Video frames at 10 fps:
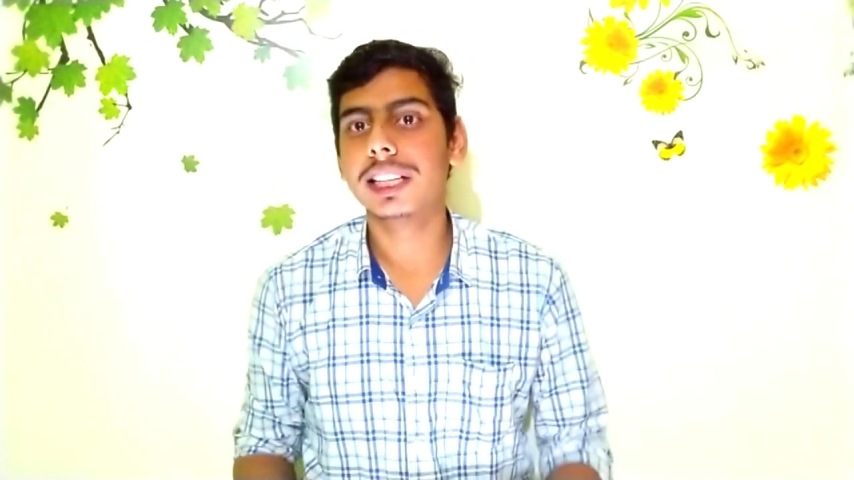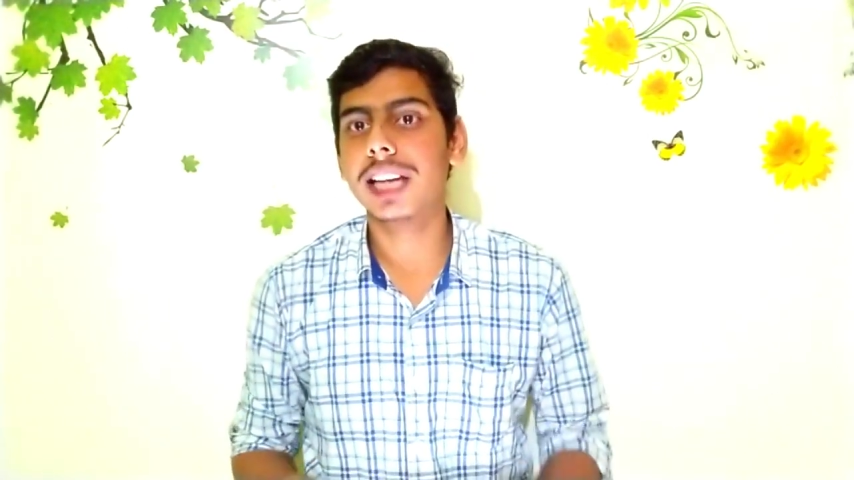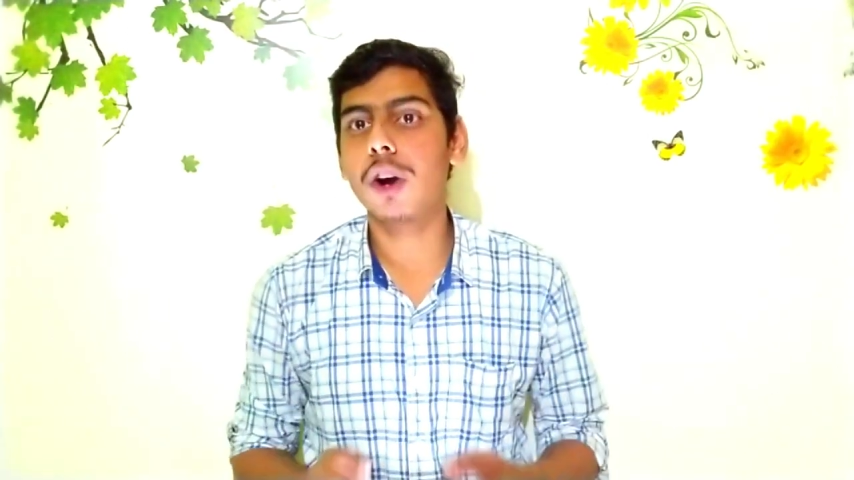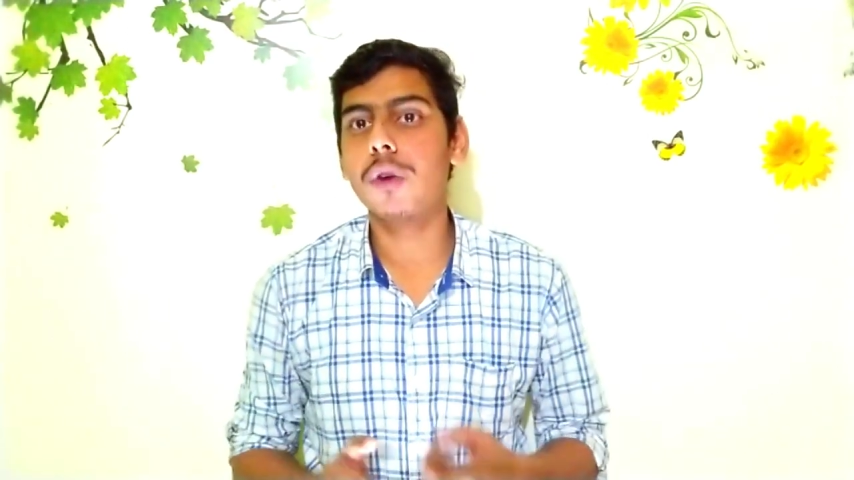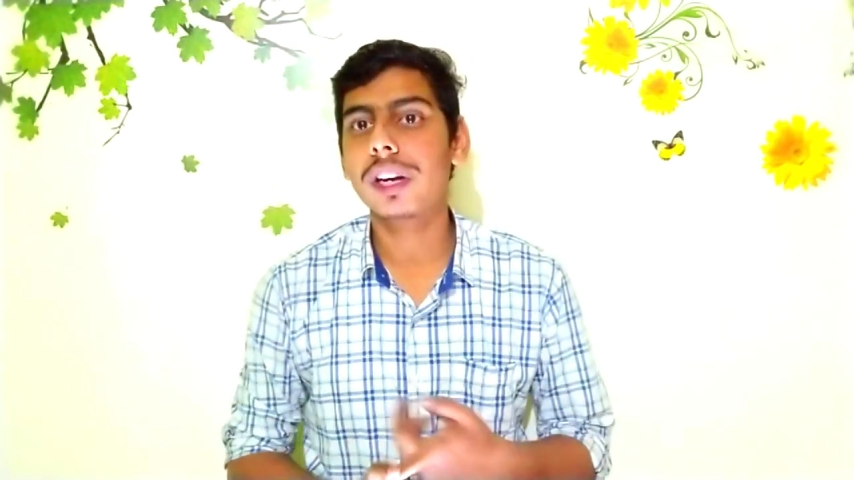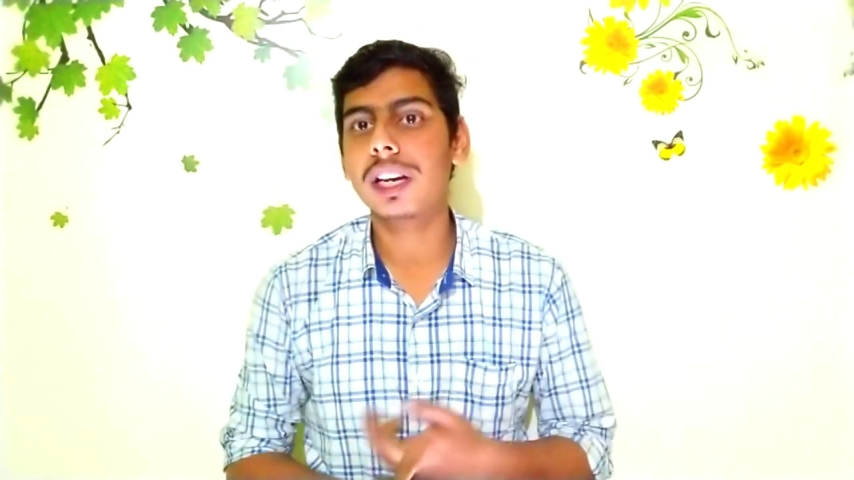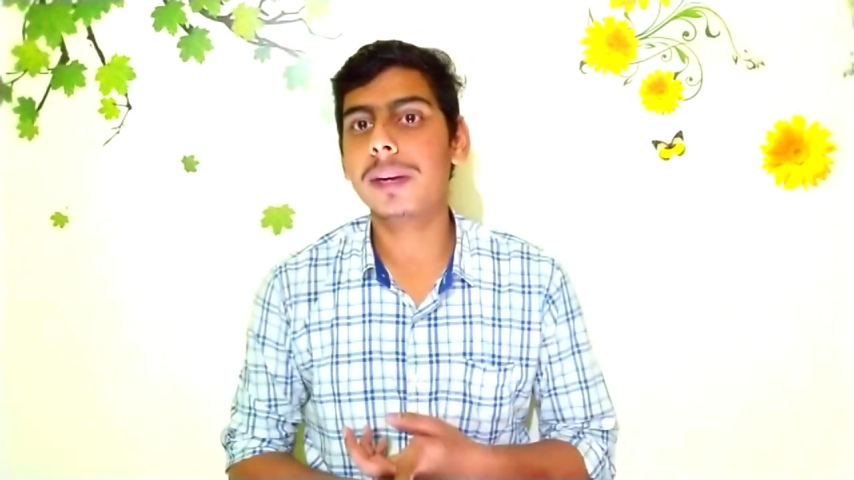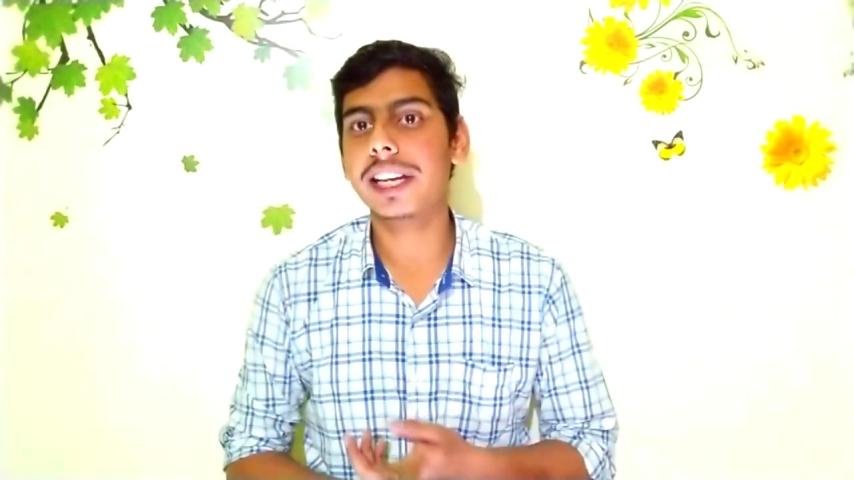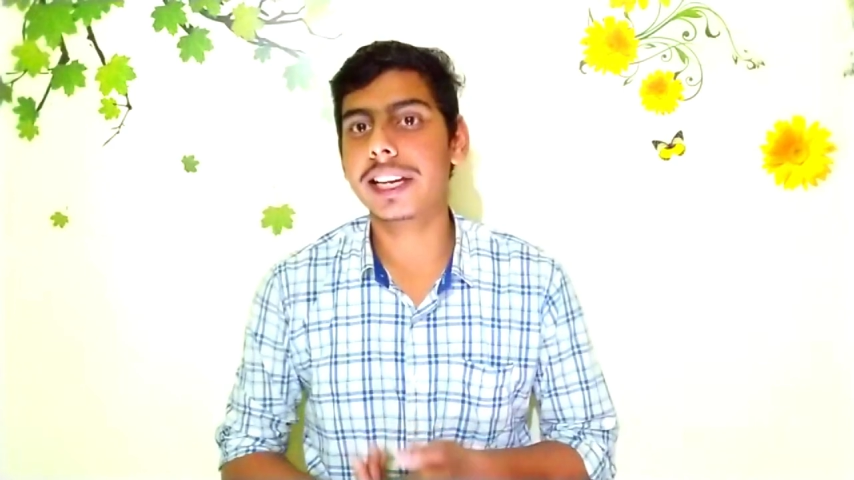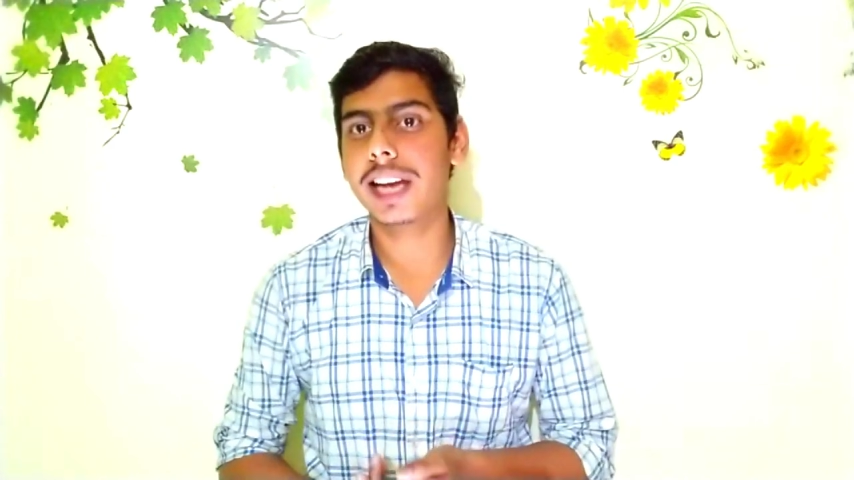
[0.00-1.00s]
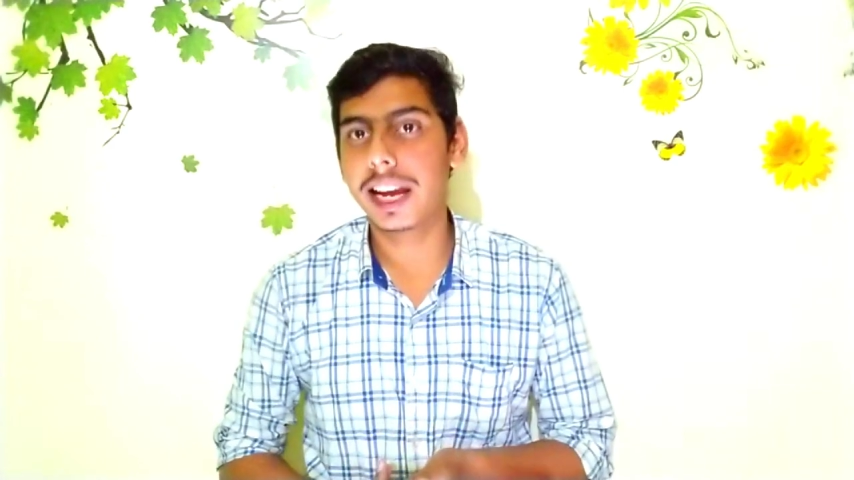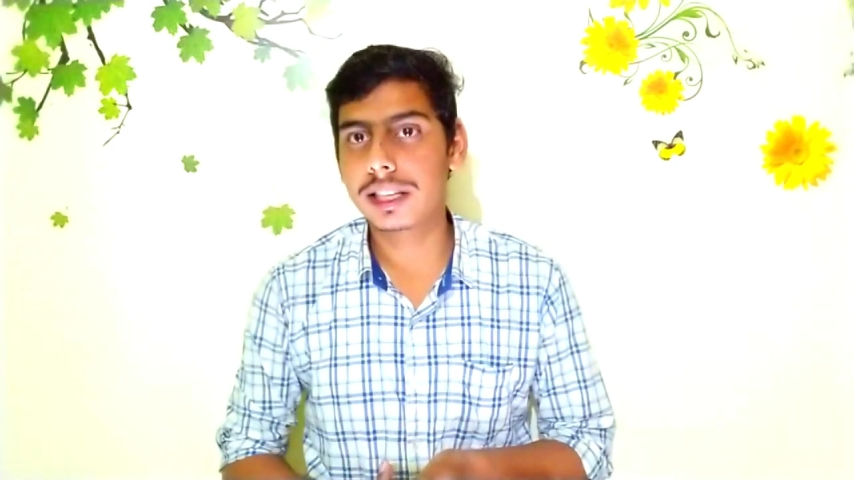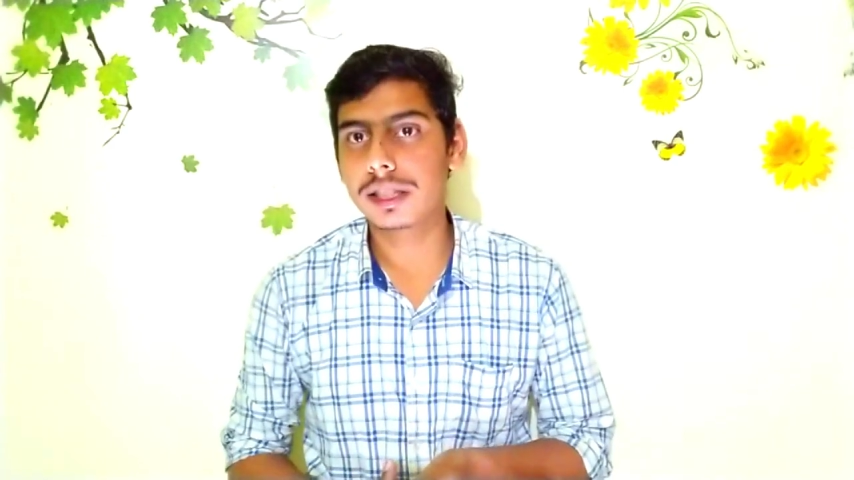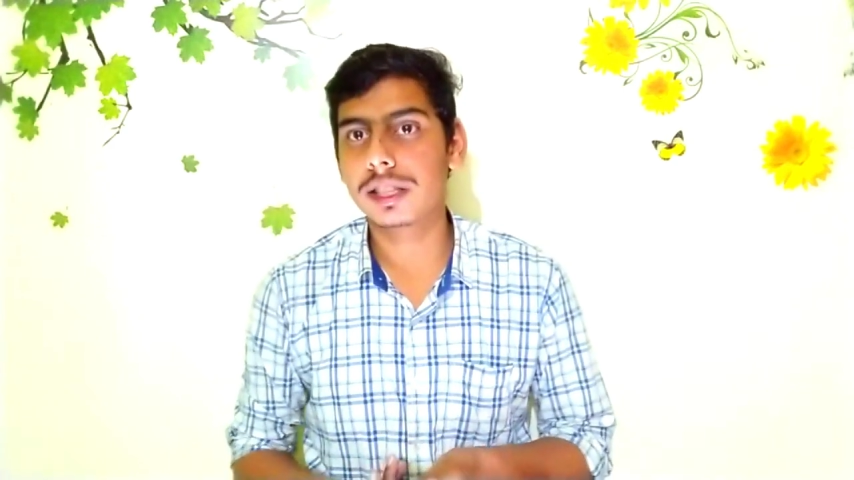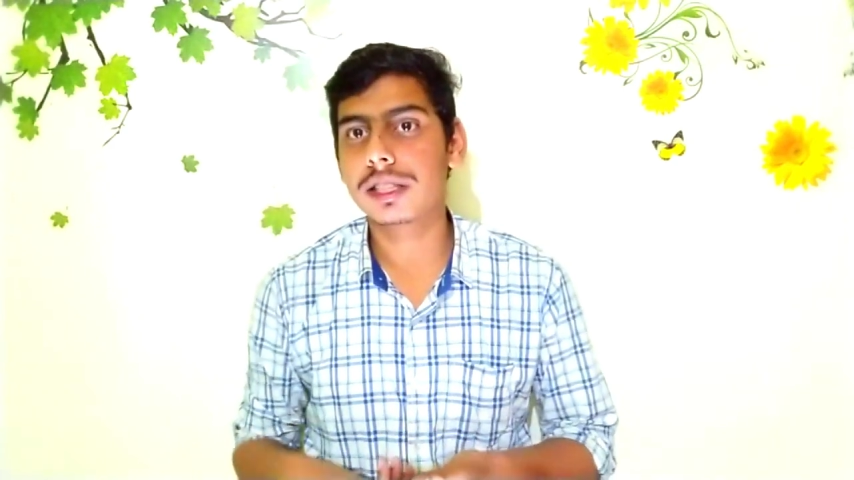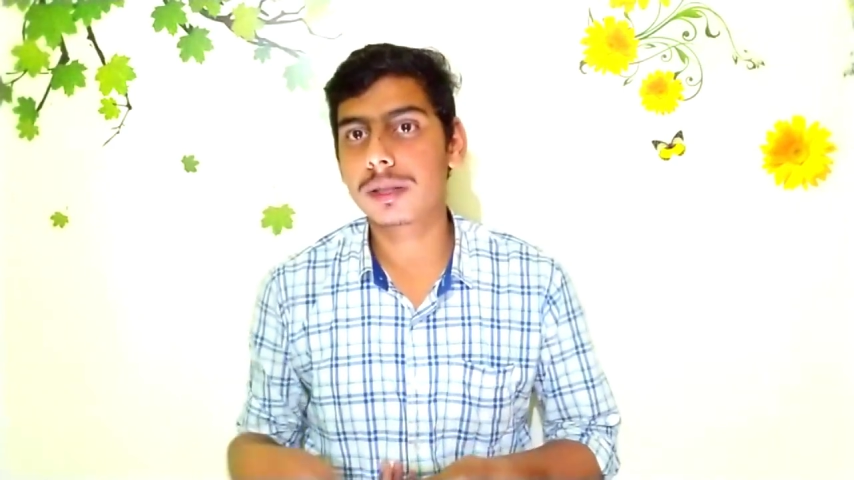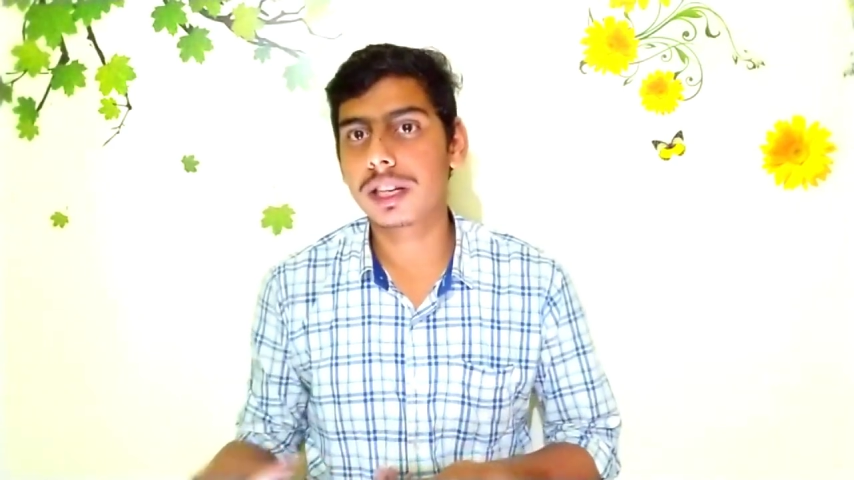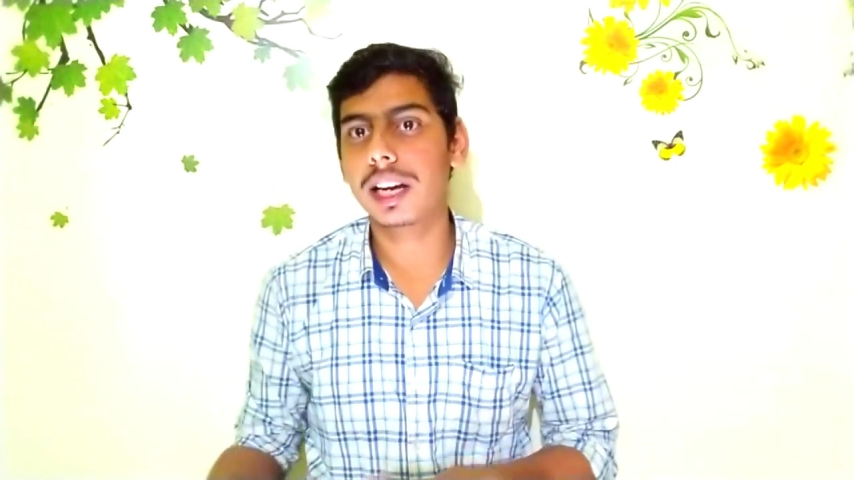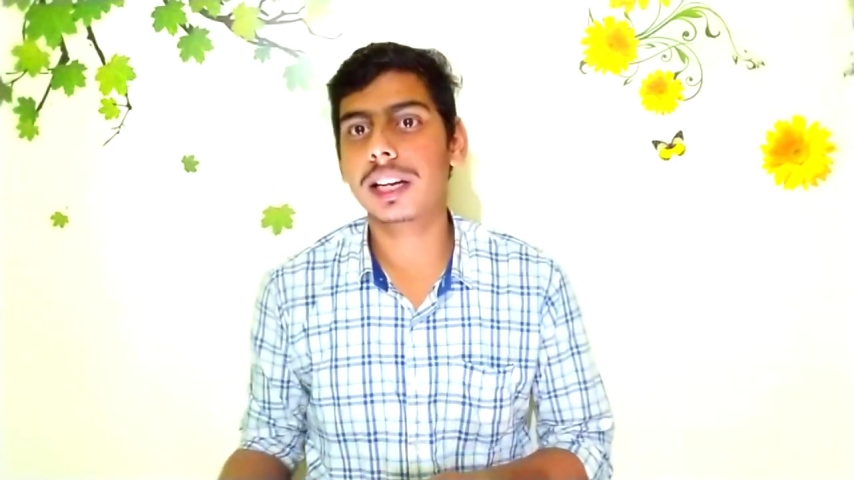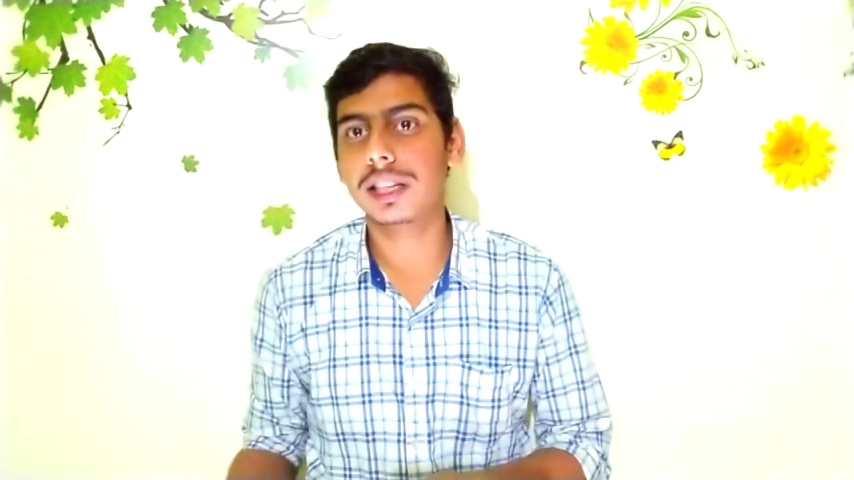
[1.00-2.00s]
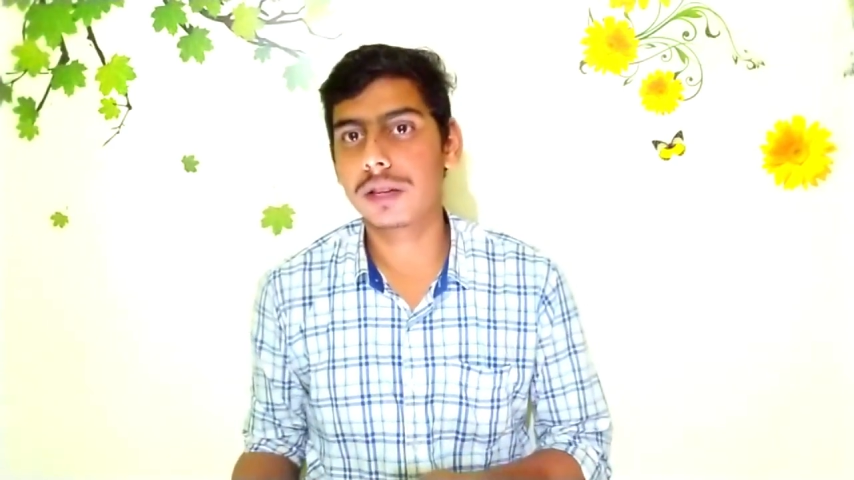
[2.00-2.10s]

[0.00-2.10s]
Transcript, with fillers: या ओवर लिमिट इसका